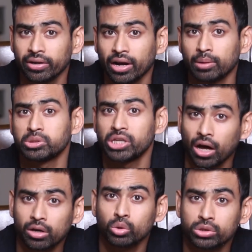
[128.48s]
అండర్ ఆర్మ్స్
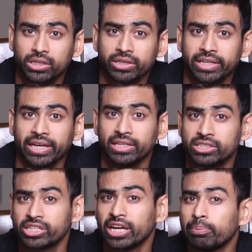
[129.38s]
డార్క్ గా
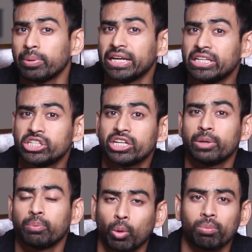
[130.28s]
అవ్వచ్చు స్కిన్ పై
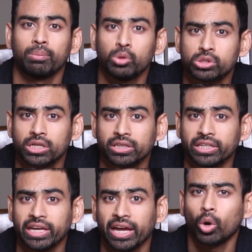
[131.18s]
ఇచ్చింగ్ ప్రాబ్లం
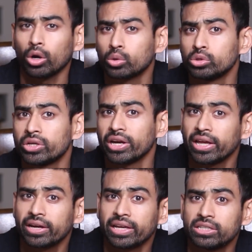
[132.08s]
కూడా రావచ్చు
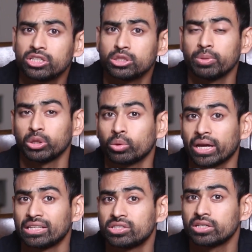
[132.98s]
ఇంకా కొన్ని రేర్
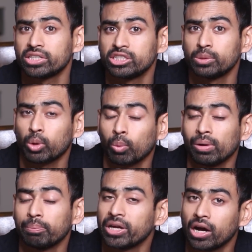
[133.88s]
కేసెస్ లో
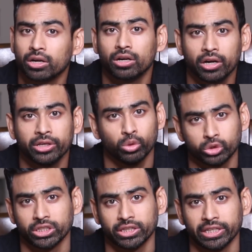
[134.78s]
క్యాన్సర్ లాంటి ప్రాబ్లం కూడా
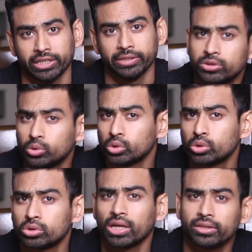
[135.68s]
రావచ్చు
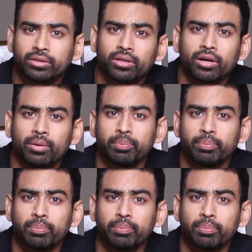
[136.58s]
ఫ్రెండ్స్ చాలా వరకు